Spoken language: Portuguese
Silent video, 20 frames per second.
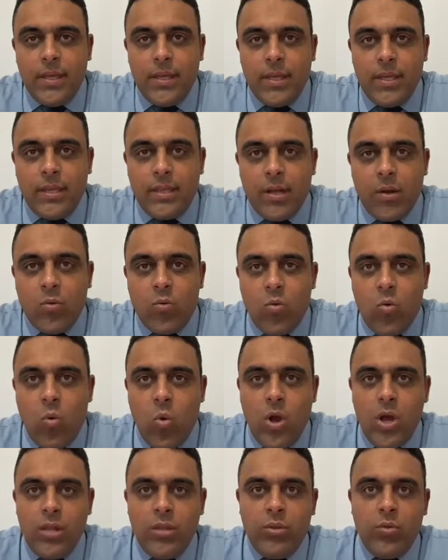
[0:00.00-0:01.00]
Então,
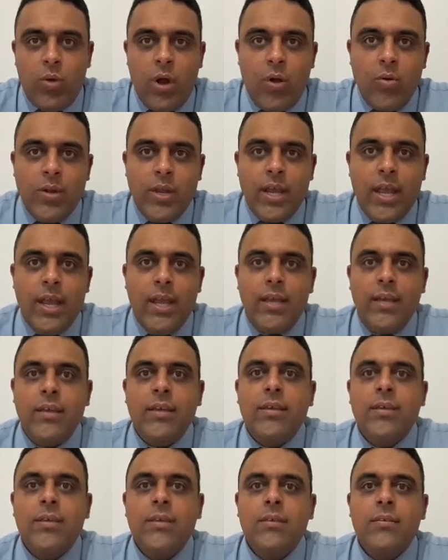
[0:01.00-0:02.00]
quando
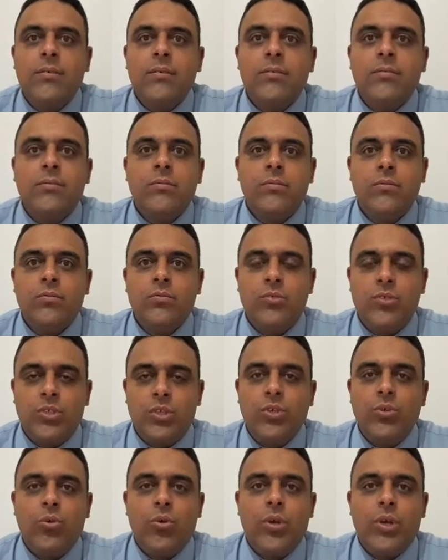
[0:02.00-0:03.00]
alguém, um
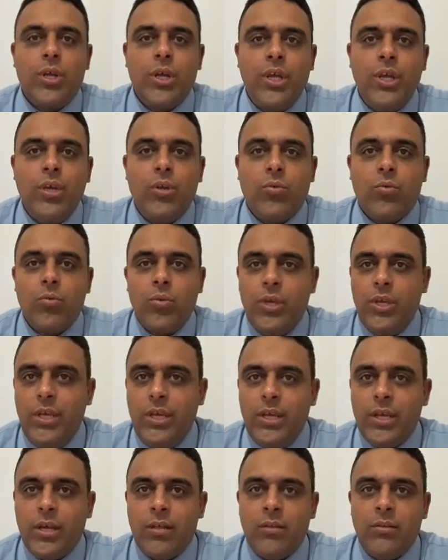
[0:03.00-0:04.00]
senhor rico,
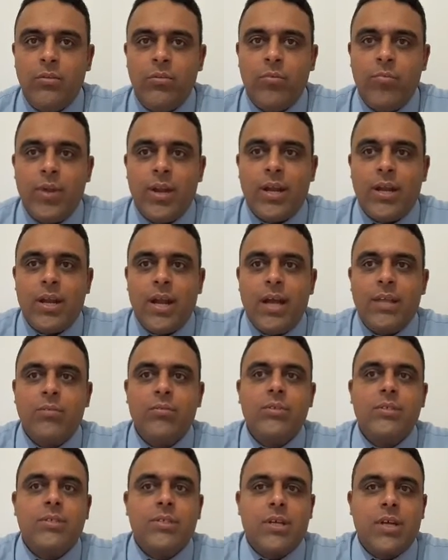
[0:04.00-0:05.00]
ia no
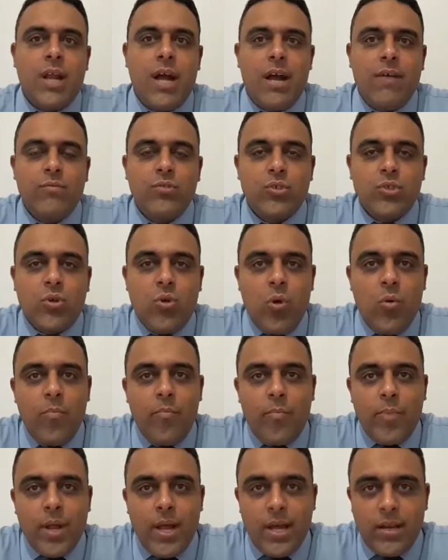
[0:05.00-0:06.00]
mercado de escravos
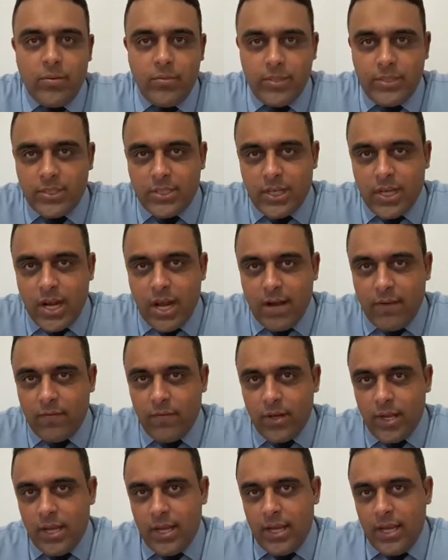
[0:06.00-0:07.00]
comprar um
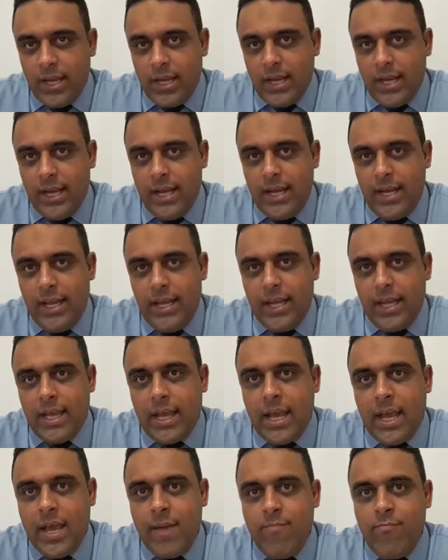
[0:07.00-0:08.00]
escravo, ele
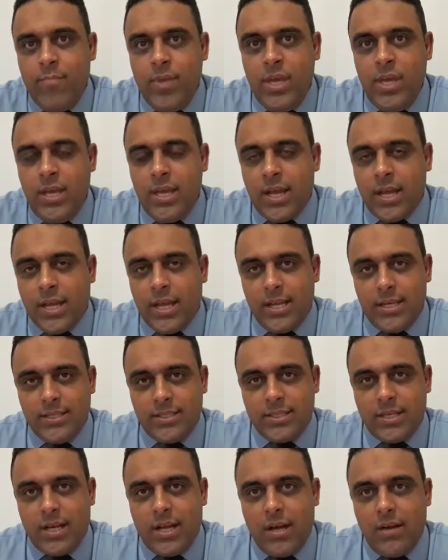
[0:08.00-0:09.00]
remia aquele
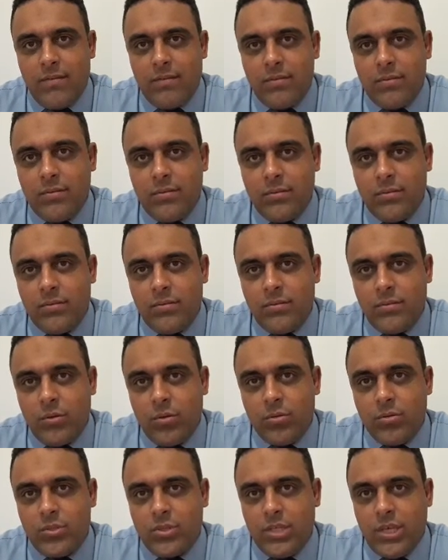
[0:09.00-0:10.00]
escravo.
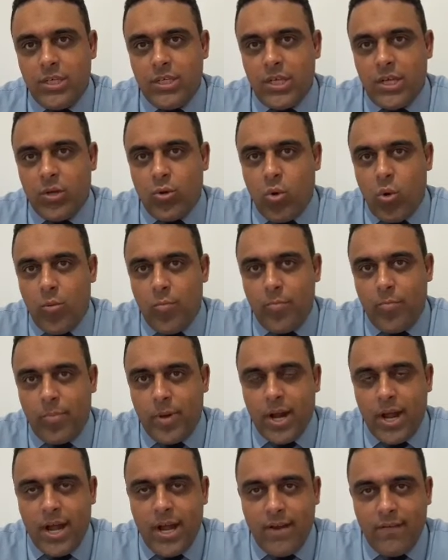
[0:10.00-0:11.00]
Ou seja, ele
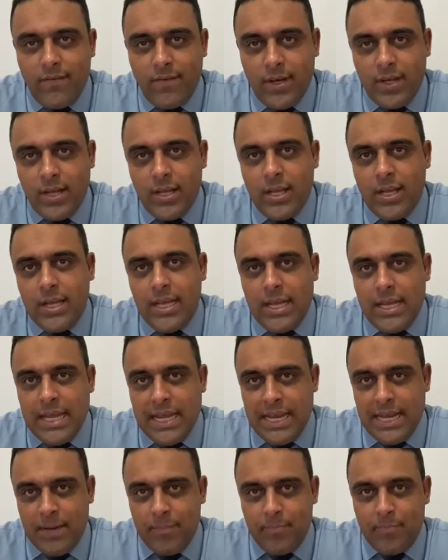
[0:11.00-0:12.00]
comprava,
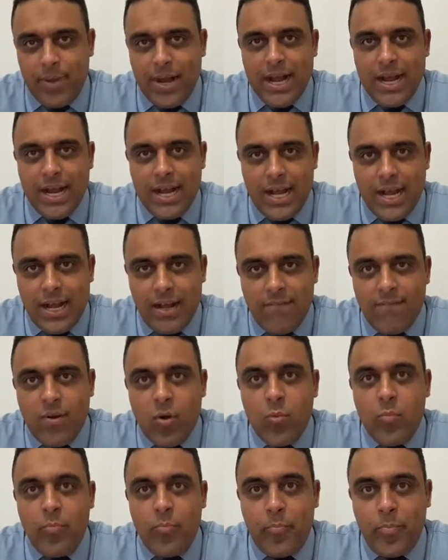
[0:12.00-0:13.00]
ele
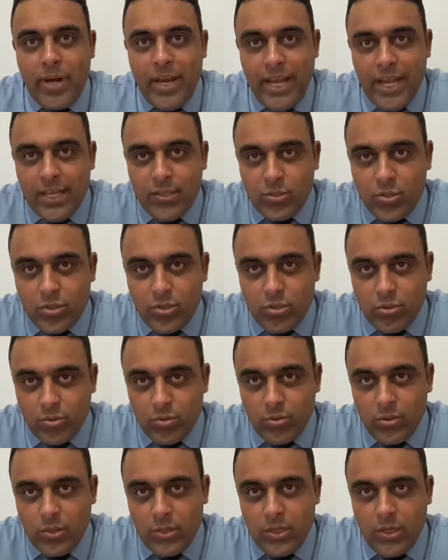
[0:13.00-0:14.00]
pagava o
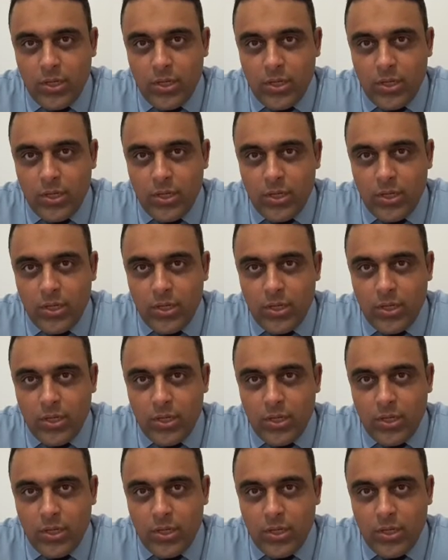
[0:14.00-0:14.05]
preço